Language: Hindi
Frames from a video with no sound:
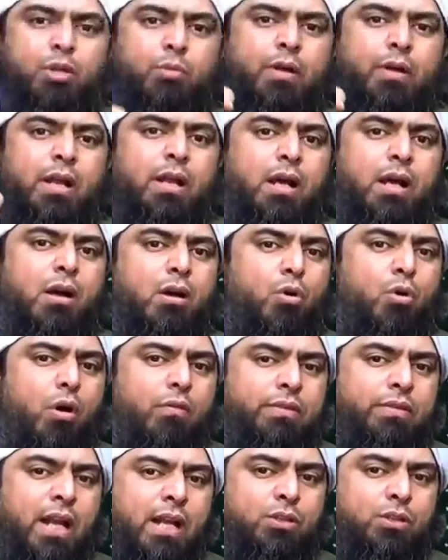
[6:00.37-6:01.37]
में तुम्हें अल्लाह का
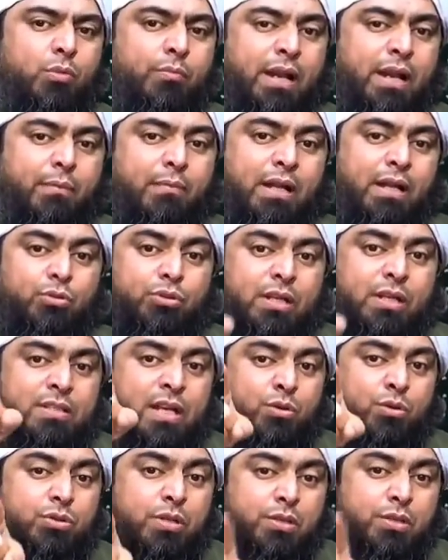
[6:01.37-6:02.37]
खौफ दिलाता हूं मेरे बाद उनके
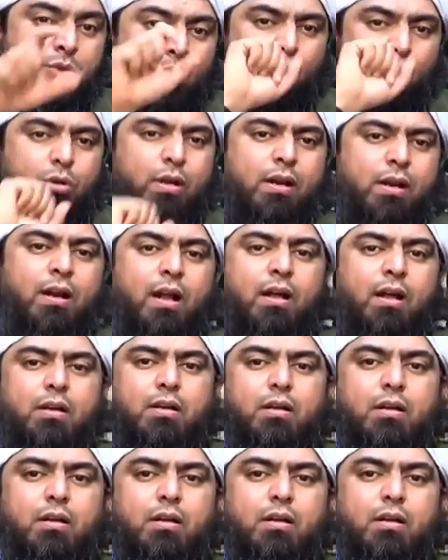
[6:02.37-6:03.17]
साथ उसने सलूक करना